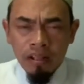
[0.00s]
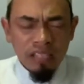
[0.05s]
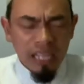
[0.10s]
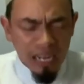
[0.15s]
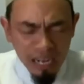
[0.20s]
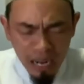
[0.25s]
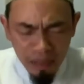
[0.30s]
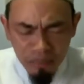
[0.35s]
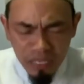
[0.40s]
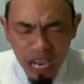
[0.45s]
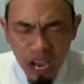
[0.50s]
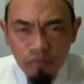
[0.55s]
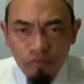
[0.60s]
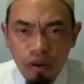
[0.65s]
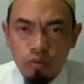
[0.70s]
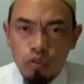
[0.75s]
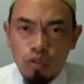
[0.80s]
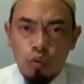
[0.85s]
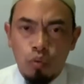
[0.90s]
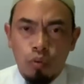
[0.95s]
ท่านรับจ้าง
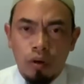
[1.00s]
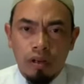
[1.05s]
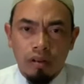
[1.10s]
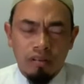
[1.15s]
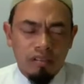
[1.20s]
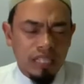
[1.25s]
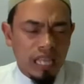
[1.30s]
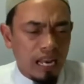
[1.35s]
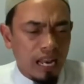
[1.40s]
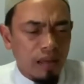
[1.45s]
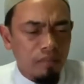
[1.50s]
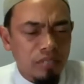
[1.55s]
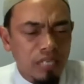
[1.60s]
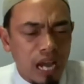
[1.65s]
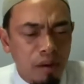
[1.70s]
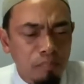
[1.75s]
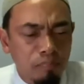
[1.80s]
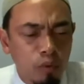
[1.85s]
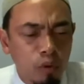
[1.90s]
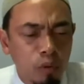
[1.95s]
เฝ้าสวน ท่านรับ
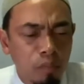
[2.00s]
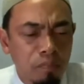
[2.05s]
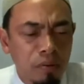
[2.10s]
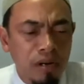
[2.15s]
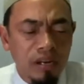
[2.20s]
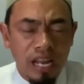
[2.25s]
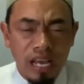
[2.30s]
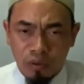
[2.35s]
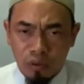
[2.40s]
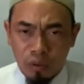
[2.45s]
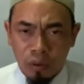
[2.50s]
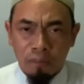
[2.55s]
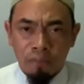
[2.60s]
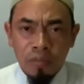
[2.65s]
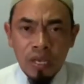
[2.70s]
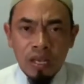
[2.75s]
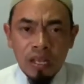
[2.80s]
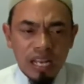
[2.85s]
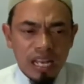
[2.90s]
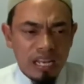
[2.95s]
จ้างปลูกพืชให้คน
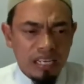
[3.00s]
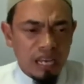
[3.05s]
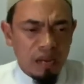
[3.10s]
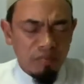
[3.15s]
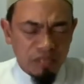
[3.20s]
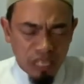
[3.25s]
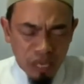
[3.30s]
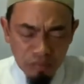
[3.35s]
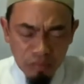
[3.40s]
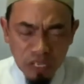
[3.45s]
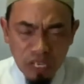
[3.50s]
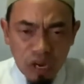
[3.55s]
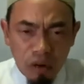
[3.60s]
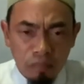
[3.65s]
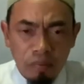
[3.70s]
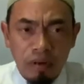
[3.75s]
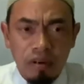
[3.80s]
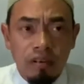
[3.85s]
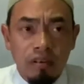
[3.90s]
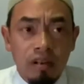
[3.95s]
นะครับ เก็บเกี่ยว
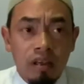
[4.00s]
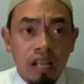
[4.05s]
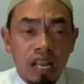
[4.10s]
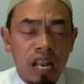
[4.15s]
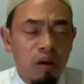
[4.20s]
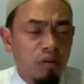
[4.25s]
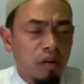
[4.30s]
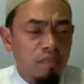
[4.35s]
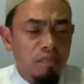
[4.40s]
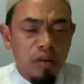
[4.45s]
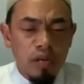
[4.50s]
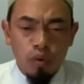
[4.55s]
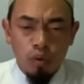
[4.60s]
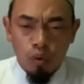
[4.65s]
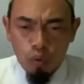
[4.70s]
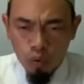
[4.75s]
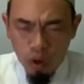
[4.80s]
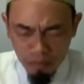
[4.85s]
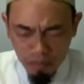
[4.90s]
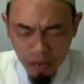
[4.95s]
พืช แล้วก็ไปอยู่
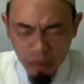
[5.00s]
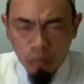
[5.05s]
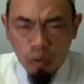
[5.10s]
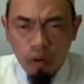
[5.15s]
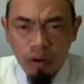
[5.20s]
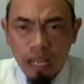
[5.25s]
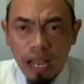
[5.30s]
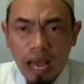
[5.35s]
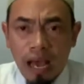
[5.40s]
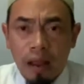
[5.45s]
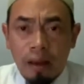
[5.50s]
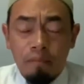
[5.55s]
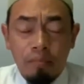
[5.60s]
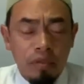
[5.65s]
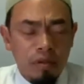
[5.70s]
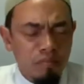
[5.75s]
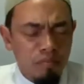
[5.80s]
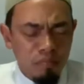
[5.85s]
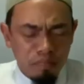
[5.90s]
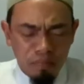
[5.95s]
ร่วมกับคนงาน
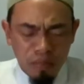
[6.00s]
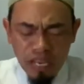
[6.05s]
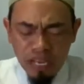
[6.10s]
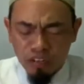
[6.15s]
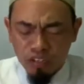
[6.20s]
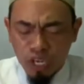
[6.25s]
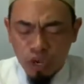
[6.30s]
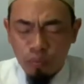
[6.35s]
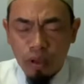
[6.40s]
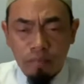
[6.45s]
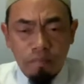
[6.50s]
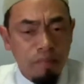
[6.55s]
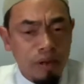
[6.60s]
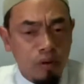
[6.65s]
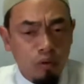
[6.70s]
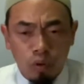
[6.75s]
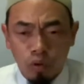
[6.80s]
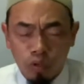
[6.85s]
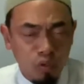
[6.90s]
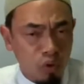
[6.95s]
เปลี่ยนชีวิตเป็น
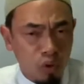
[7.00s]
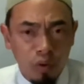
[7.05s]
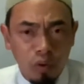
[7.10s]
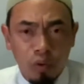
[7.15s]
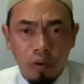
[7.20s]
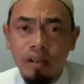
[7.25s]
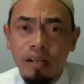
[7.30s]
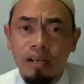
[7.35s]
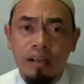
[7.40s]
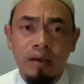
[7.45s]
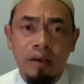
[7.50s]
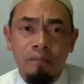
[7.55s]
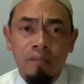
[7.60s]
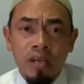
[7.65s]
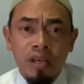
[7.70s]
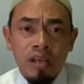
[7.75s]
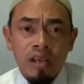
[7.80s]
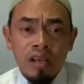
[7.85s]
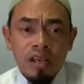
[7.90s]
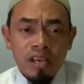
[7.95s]
คนจนคนหนึ่งเลย
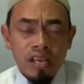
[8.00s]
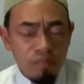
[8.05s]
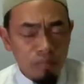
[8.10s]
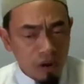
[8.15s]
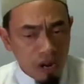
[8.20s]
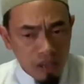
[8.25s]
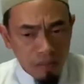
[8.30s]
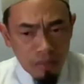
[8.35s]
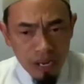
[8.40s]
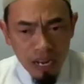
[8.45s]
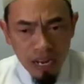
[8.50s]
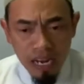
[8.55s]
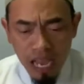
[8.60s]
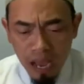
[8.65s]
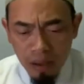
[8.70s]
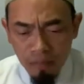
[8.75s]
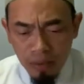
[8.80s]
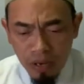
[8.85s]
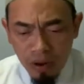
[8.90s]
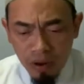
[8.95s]
อิบราฮิมบินอาดา
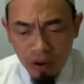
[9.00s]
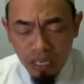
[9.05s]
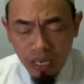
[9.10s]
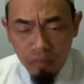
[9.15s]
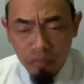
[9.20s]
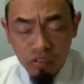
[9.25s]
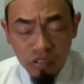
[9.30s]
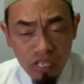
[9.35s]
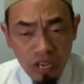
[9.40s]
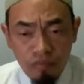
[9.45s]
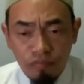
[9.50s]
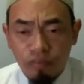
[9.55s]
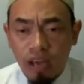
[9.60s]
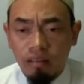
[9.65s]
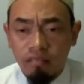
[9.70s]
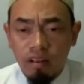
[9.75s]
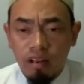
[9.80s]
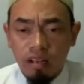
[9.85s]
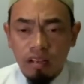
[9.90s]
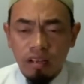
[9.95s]
มไปนอนกับซีฟัต
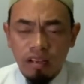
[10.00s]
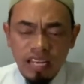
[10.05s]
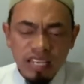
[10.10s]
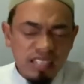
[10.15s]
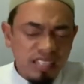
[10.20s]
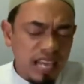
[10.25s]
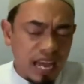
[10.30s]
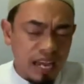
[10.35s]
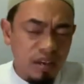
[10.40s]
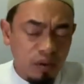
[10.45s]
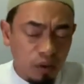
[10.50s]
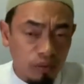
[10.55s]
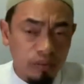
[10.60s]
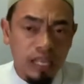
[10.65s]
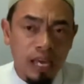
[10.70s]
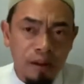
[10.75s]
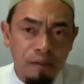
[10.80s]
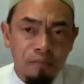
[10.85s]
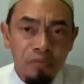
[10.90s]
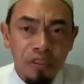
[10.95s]
หรือนิสัยของ
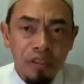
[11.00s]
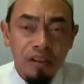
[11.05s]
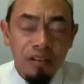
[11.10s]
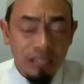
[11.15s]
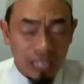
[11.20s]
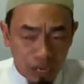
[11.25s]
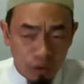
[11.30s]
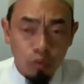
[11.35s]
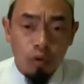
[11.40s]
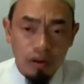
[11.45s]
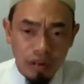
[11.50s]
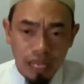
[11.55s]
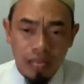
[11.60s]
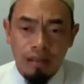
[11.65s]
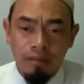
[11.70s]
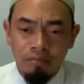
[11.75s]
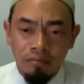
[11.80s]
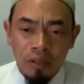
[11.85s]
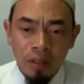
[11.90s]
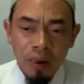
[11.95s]
ท่าน ถ้าคนเห็
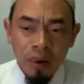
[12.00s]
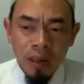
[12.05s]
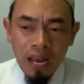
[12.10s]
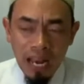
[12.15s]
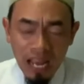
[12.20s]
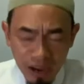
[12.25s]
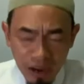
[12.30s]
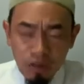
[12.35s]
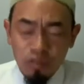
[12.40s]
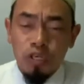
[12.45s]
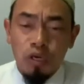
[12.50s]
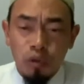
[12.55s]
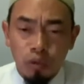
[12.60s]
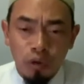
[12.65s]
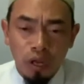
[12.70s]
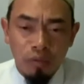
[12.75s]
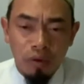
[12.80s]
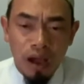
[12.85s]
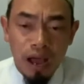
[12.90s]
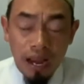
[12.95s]
น และเราจะรู้
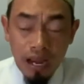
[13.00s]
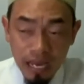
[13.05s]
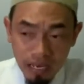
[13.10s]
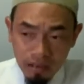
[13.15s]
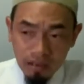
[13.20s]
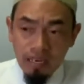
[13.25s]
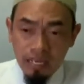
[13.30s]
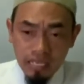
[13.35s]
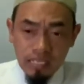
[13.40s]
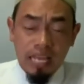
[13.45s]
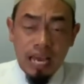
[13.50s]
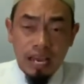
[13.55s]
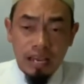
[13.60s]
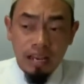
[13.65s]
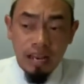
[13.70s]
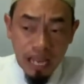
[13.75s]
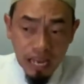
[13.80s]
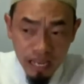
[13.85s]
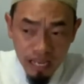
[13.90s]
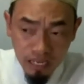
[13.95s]
เลยว่านี่คือนิสัย
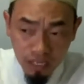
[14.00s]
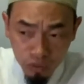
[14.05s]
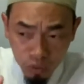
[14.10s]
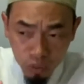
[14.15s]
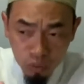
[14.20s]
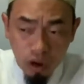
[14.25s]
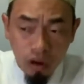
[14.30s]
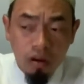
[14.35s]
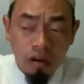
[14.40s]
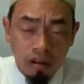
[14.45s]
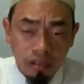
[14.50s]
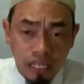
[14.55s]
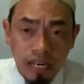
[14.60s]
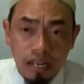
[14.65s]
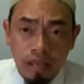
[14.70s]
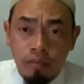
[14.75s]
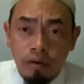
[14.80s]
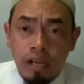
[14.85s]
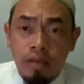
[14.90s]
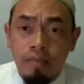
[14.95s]
และนี่คือตัวของท่าน
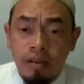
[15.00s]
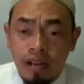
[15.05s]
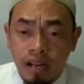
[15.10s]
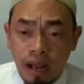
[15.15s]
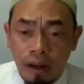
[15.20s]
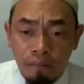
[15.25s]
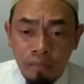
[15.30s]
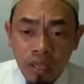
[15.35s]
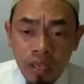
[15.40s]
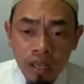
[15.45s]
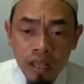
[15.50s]
อิบราฮิมบินอาดาม